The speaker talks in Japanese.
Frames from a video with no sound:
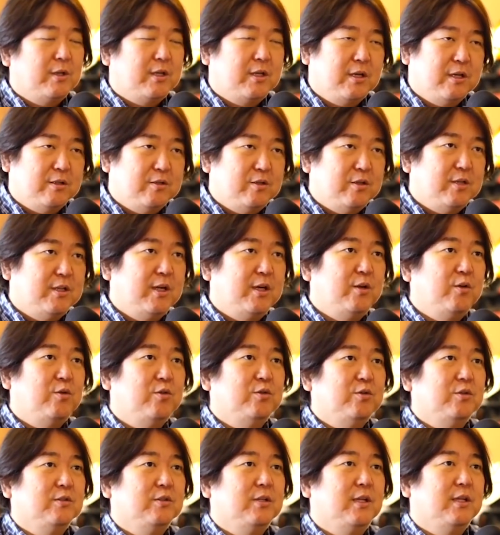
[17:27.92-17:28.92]
気がついたらよ
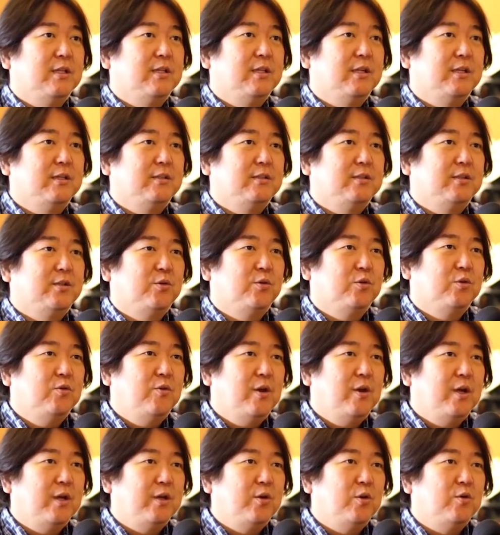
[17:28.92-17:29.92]
んじゅうになってるってこと
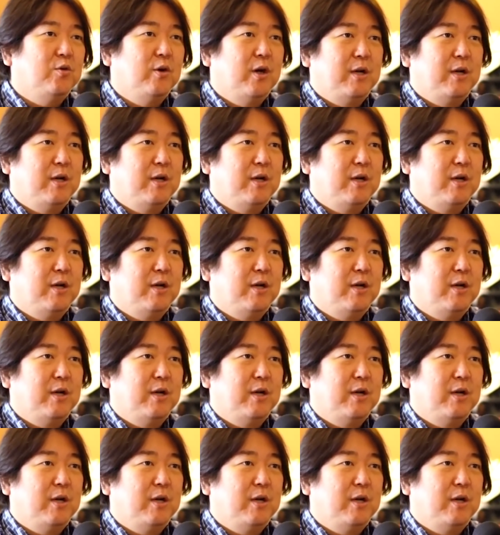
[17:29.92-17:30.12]
はよく